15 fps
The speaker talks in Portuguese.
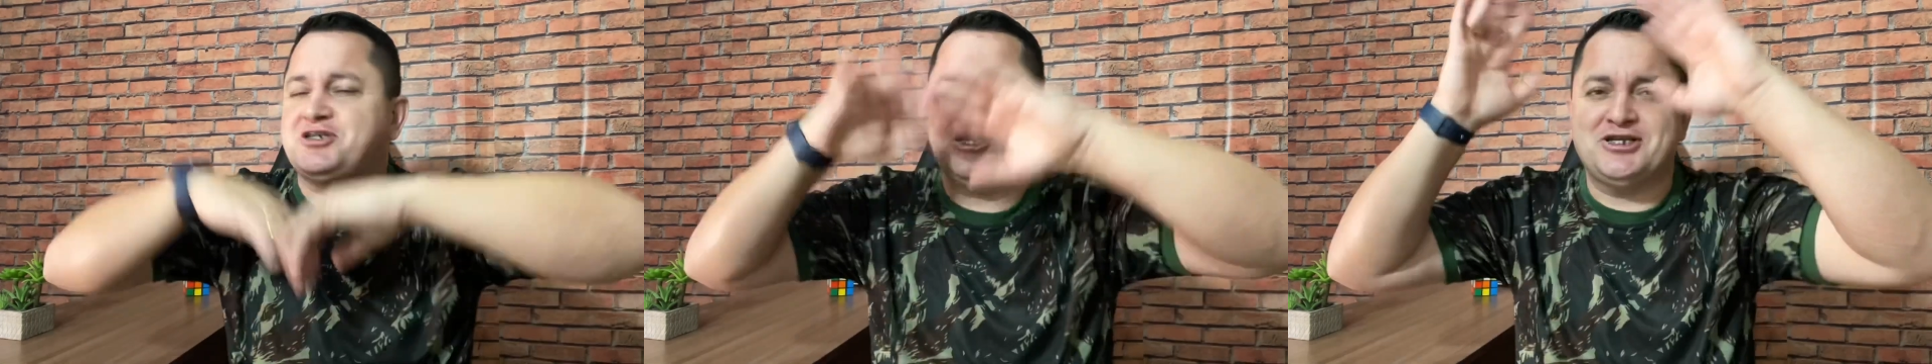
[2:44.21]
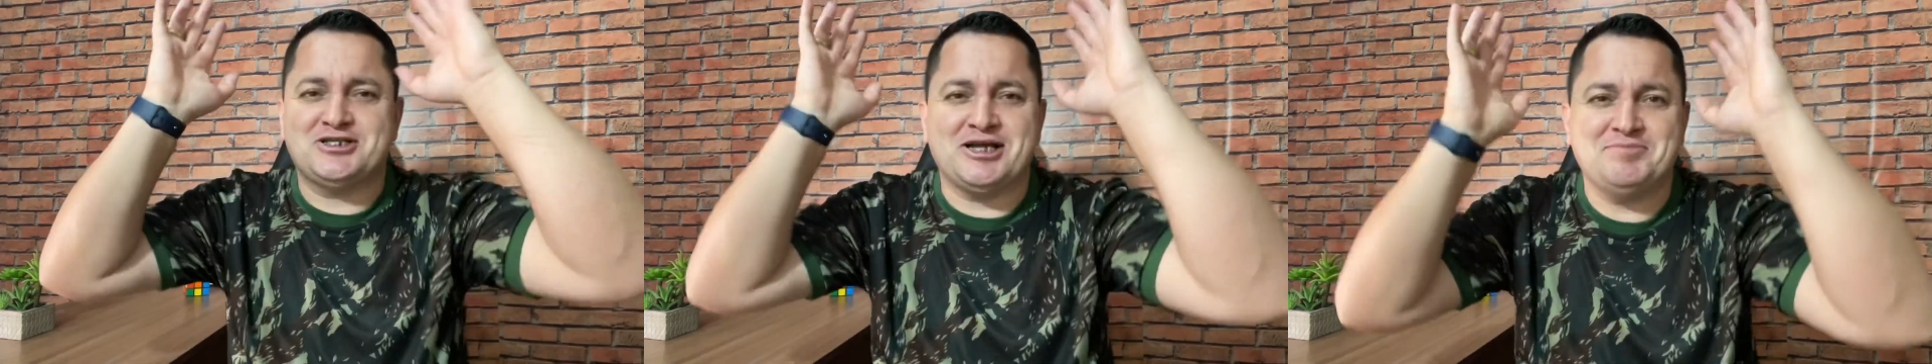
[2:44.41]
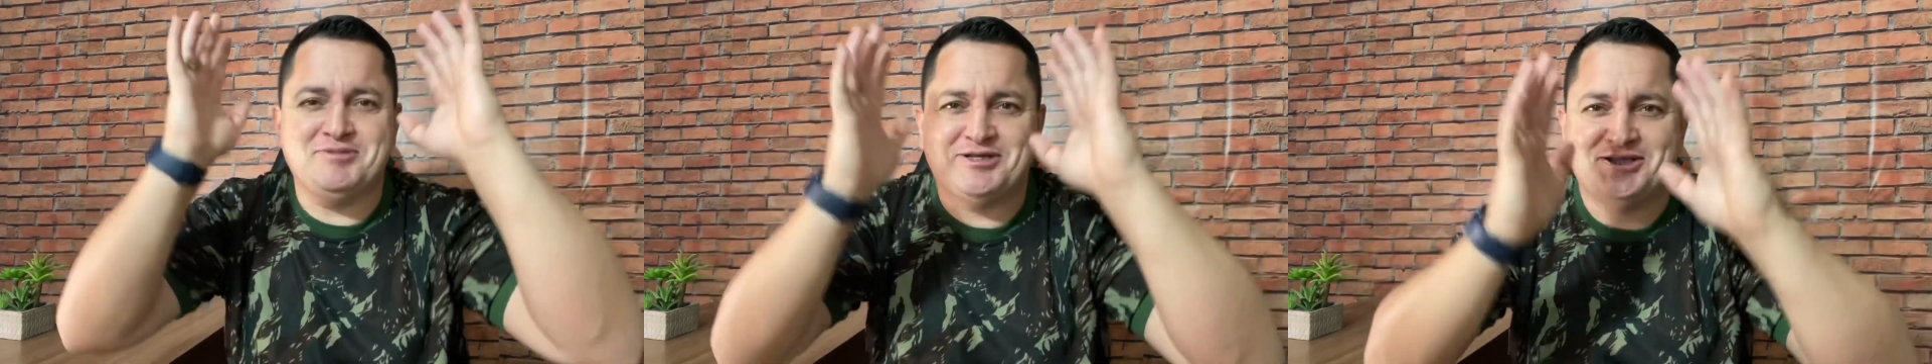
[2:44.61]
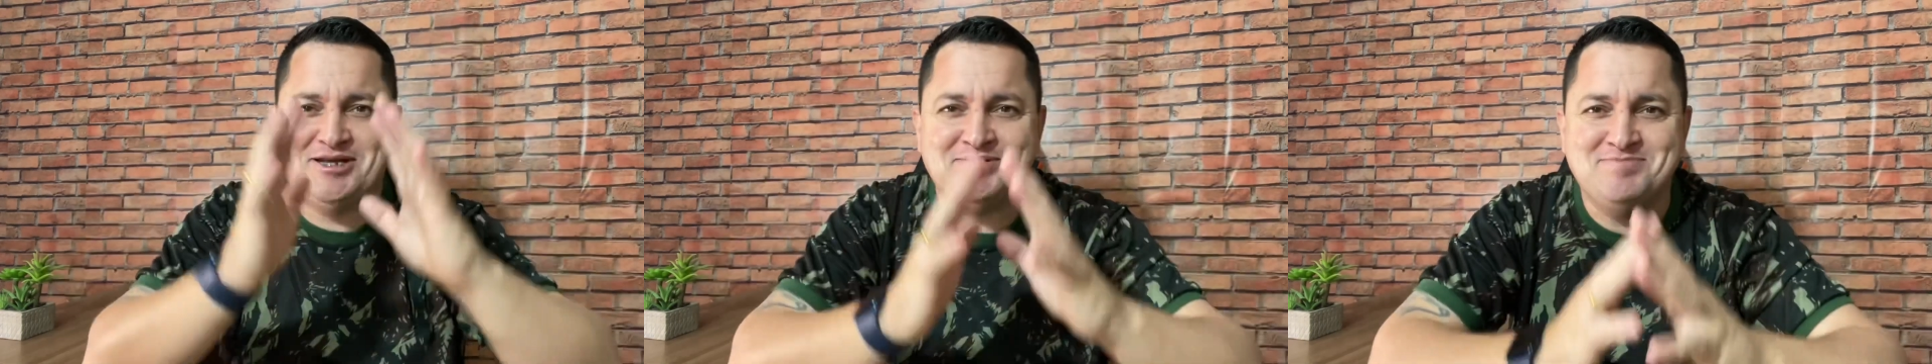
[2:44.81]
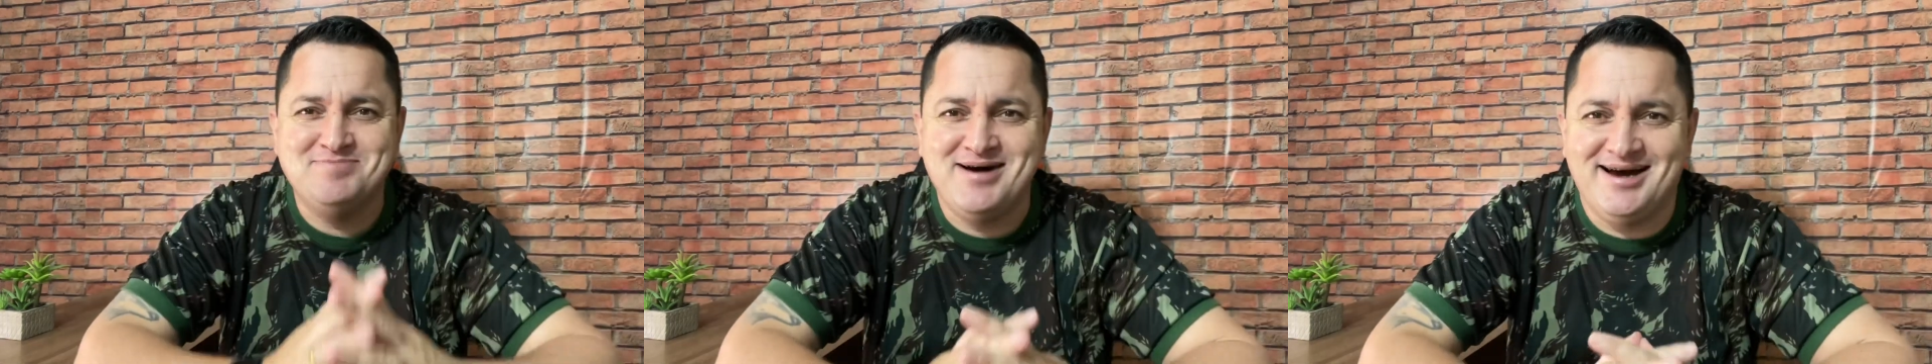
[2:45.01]
quem sabe
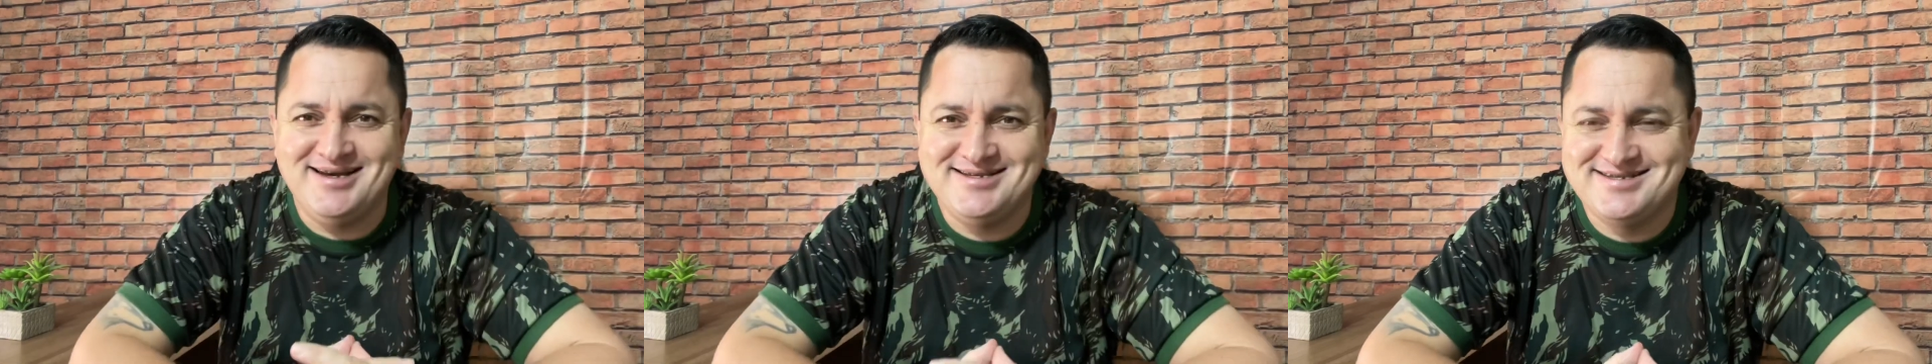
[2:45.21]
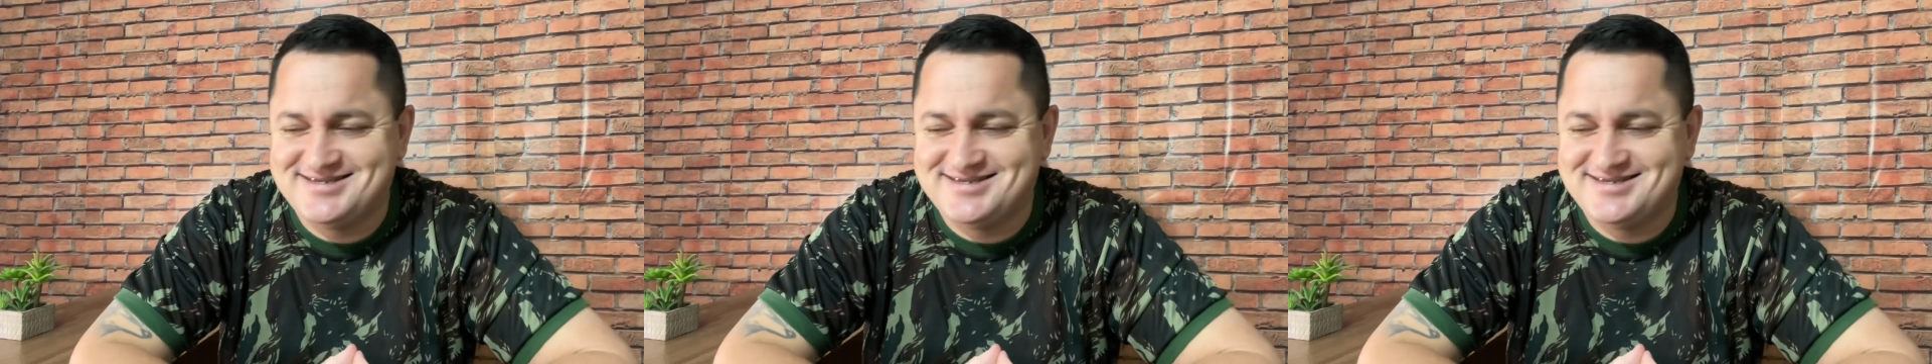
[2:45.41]
até mais